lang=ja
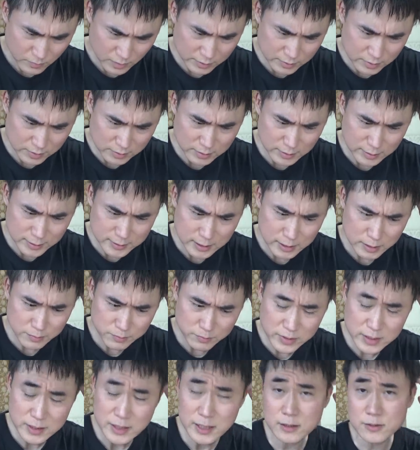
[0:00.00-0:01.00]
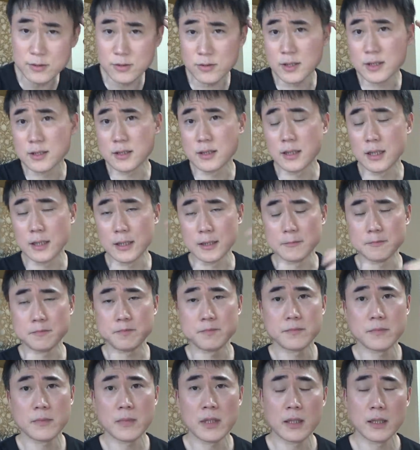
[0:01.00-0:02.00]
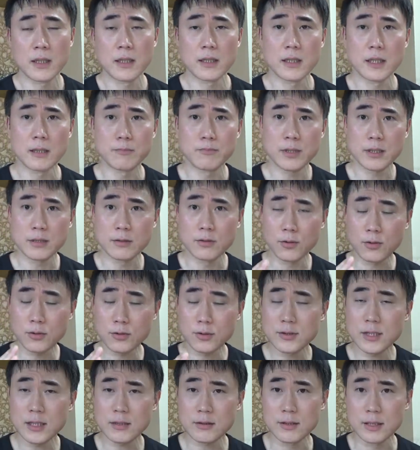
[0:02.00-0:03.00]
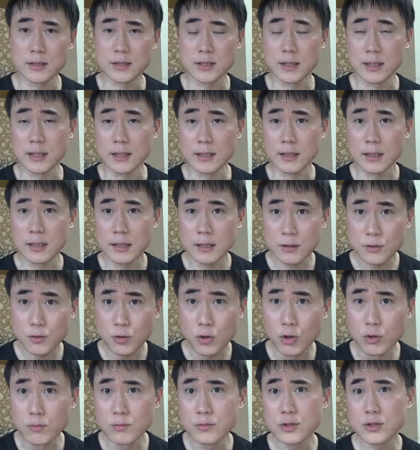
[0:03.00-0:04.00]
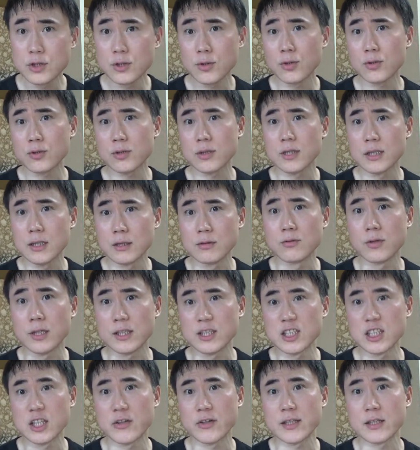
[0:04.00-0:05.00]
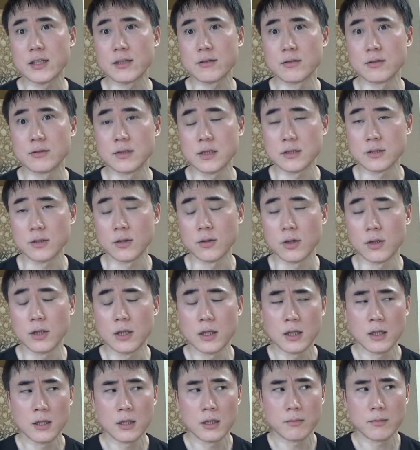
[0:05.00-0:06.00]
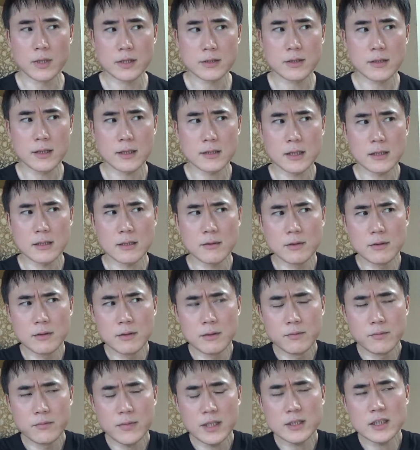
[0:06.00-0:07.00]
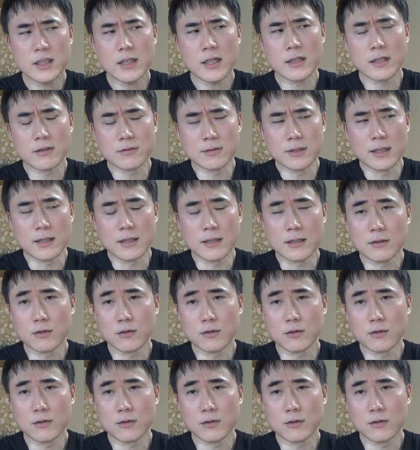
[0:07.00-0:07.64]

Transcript: 菅さん見てるとですねやっぱりどことなくですねコミュ障っていうのが伝わってくるんですよ。まあ、菅さん、間違いなくね、